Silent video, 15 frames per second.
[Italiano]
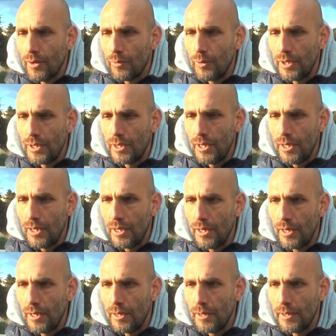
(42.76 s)

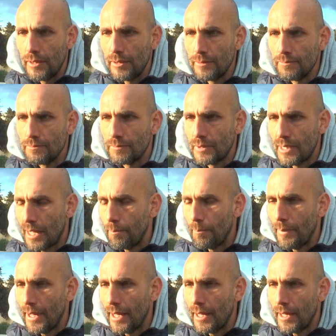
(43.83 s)
Quindi
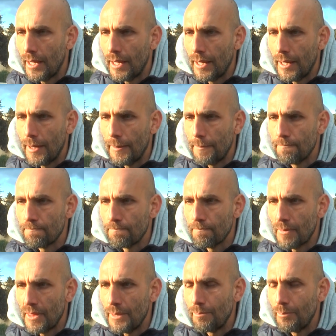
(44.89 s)
tappa
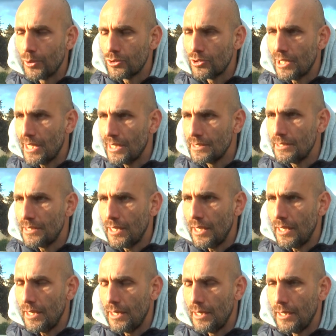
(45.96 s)

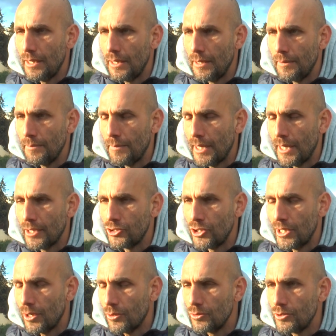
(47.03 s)
importante, ma
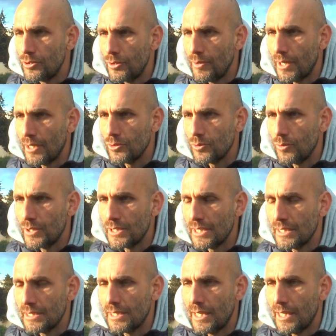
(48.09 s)
c'è da continuare su
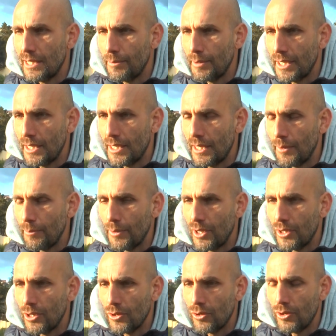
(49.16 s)
questa strada perché il
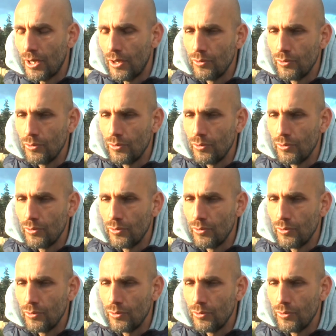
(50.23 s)
campionato è ancora